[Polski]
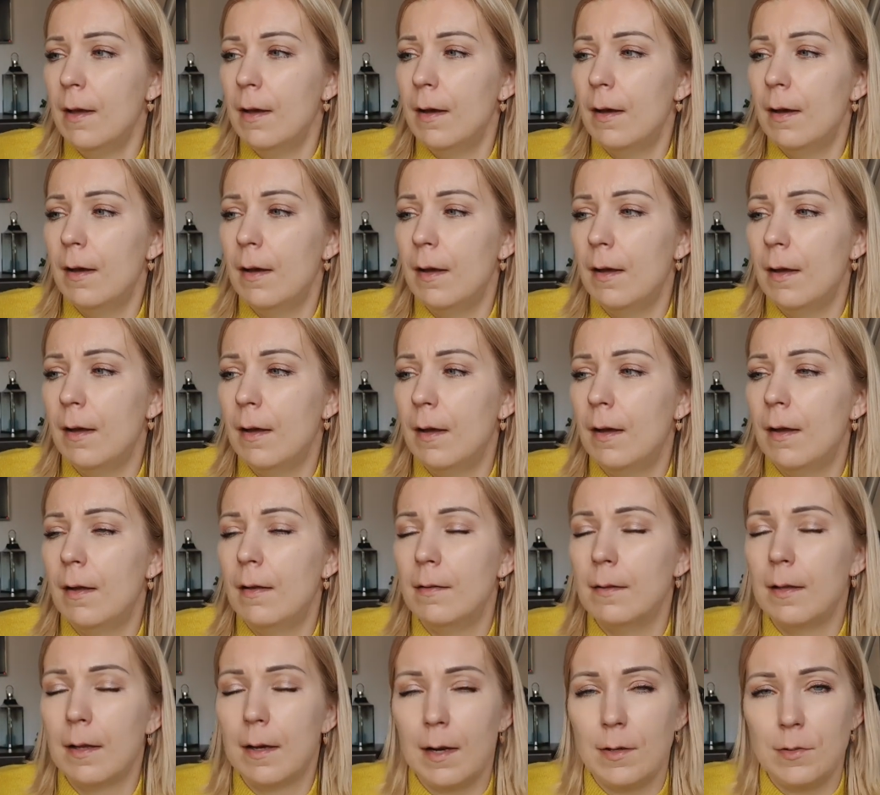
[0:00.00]
E,
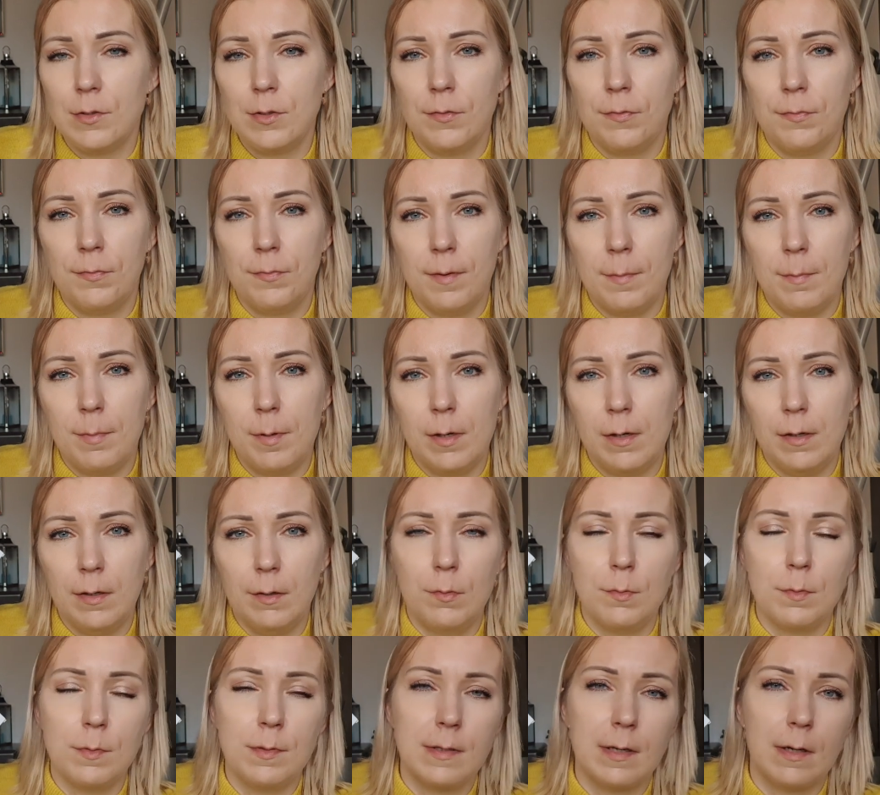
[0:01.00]
na razie w
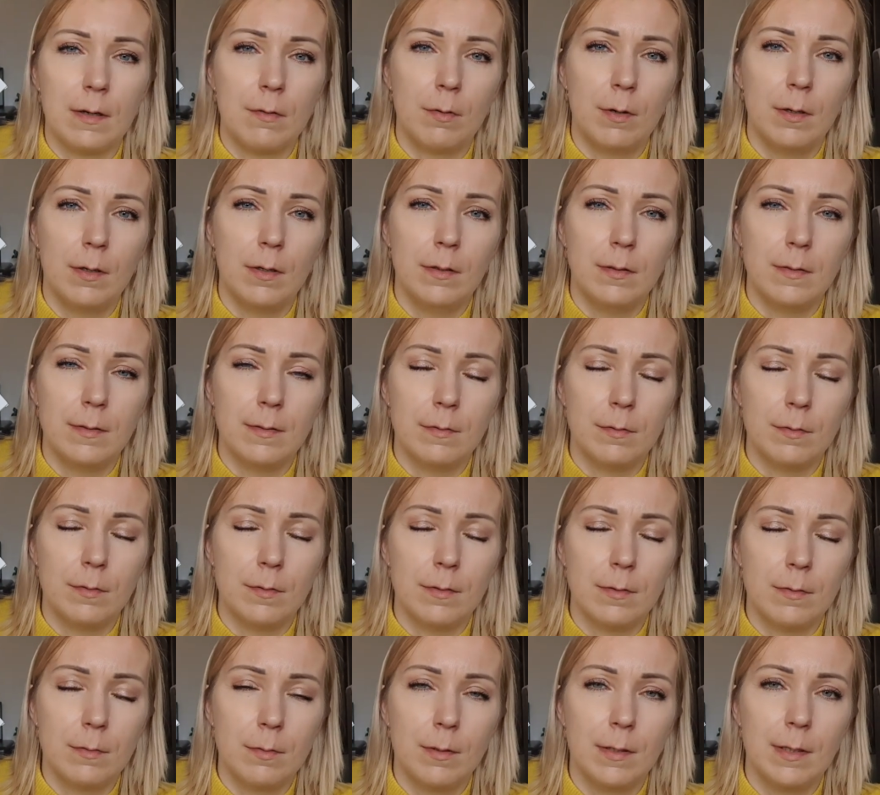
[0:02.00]
Faberliku e,
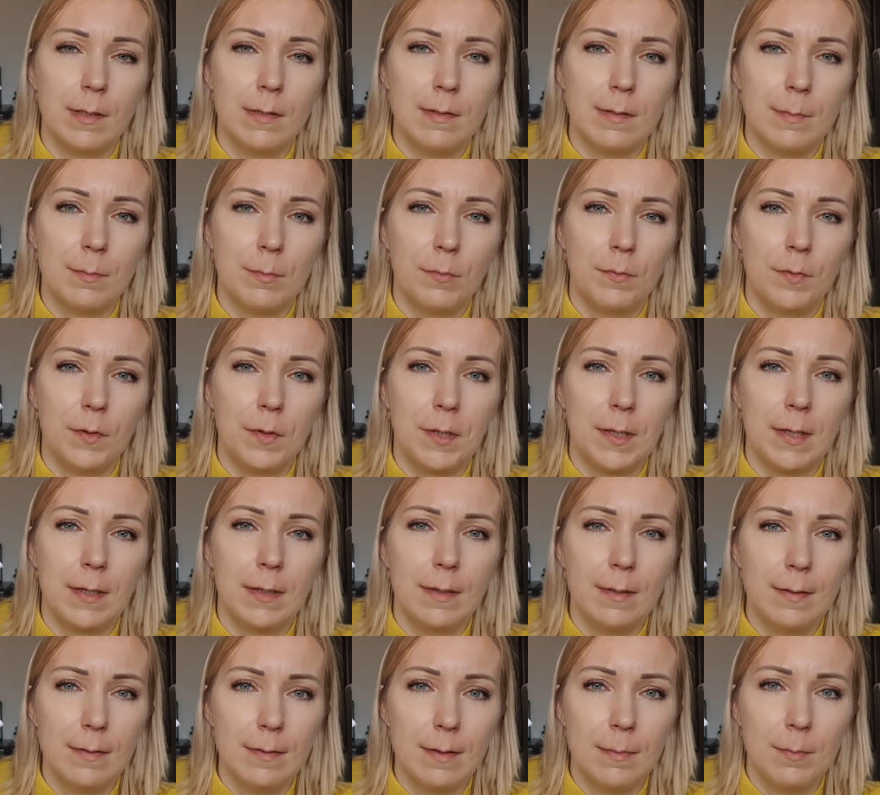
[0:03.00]
składać zamówienia
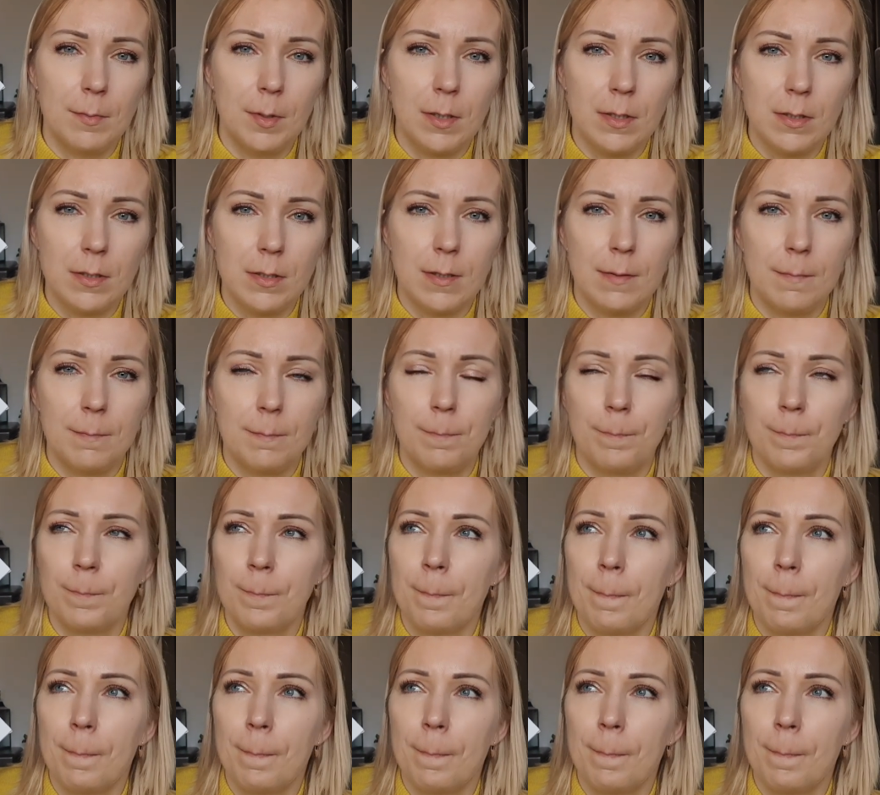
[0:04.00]
nie zamierzam.